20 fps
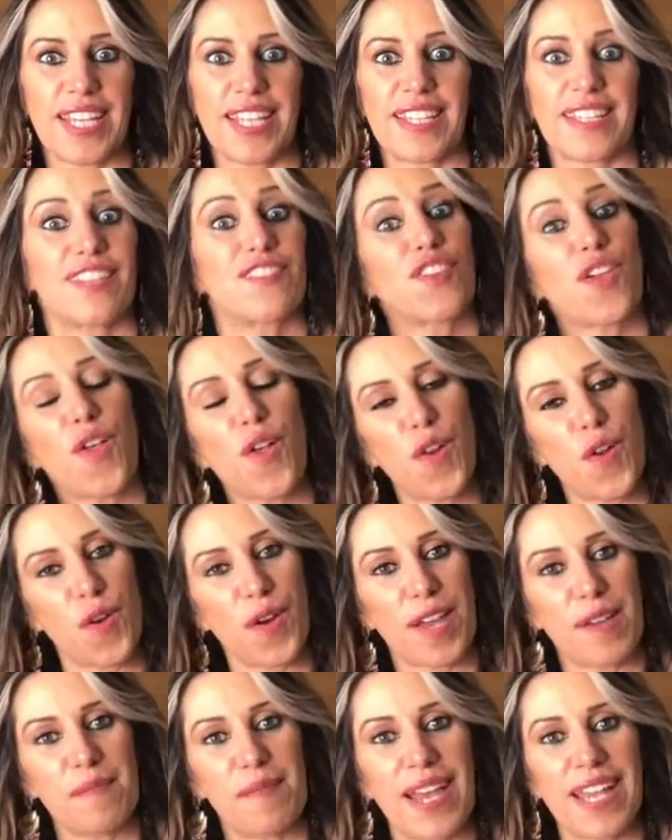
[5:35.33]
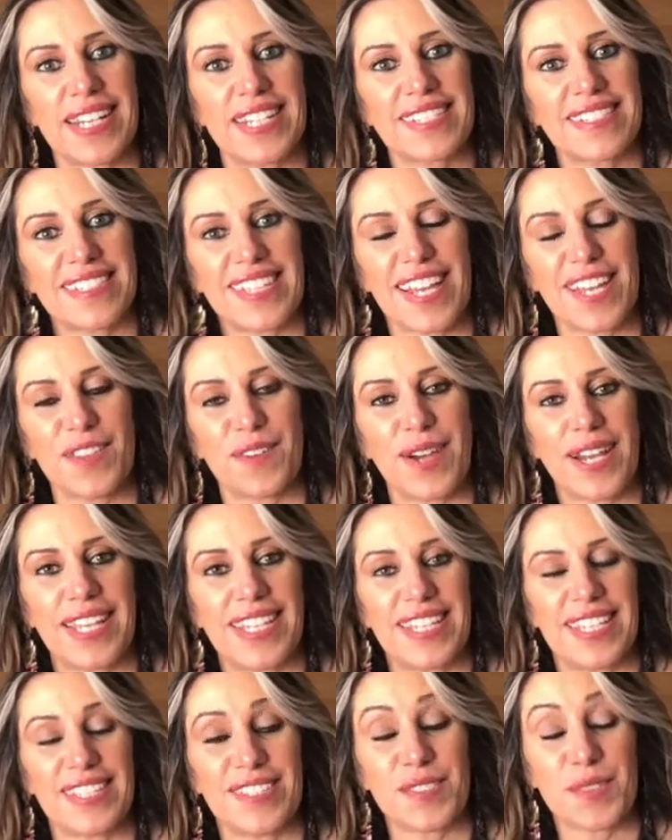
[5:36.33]
de todo lo que me han estado
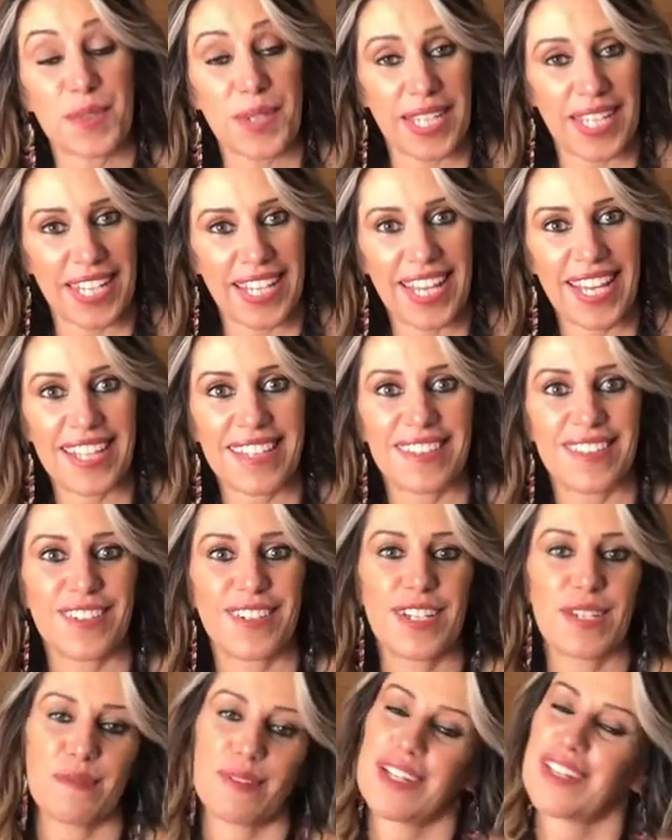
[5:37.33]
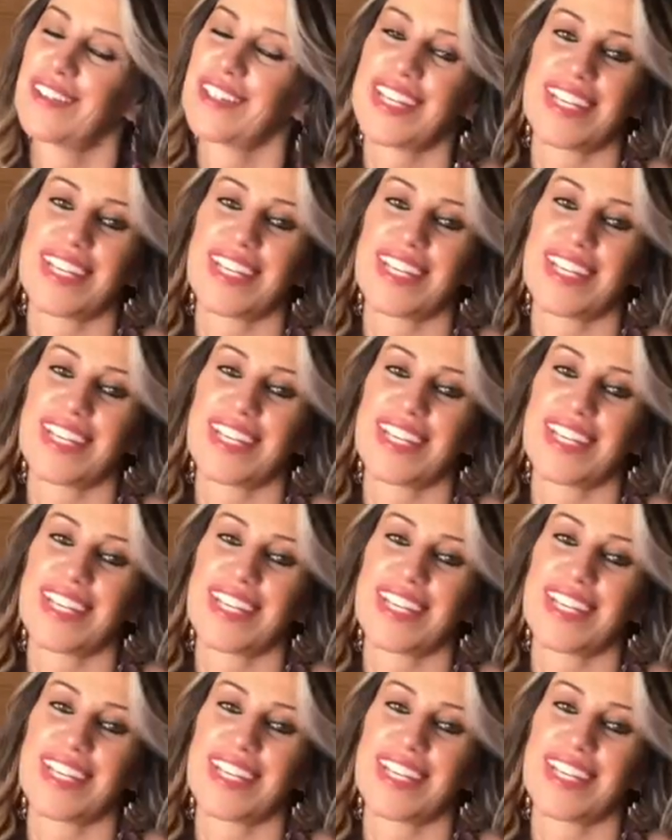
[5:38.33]
ahí sugiriendo y bueno,